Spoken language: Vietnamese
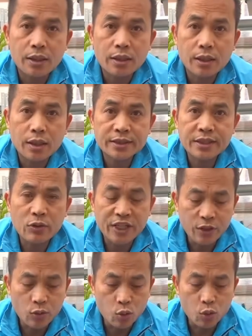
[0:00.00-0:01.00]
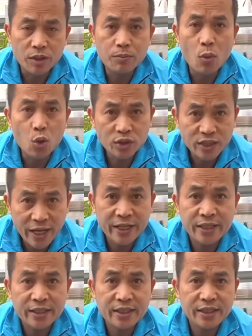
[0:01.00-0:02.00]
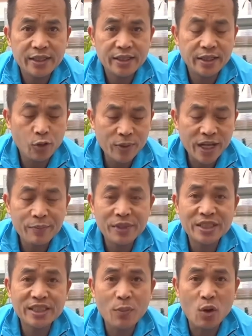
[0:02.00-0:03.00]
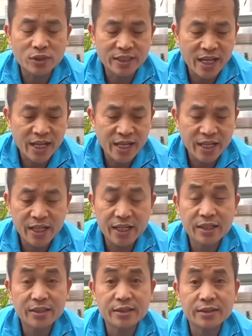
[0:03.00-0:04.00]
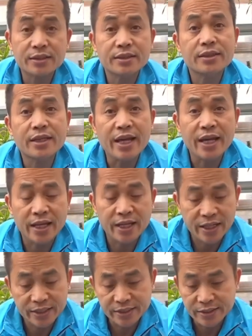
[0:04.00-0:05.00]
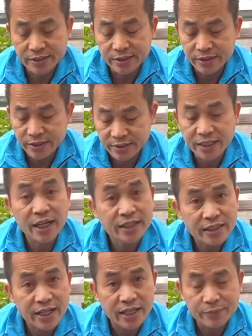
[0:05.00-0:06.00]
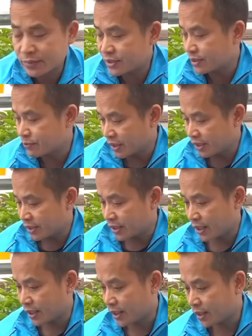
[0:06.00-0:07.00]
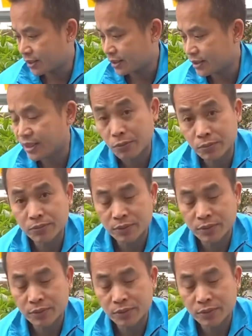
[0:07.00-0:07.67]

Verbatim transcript: à, sau khi ủ được 4 ngày thì hôm nay mình sẽ bỏ ra để đưa ra đất để mình à, trồng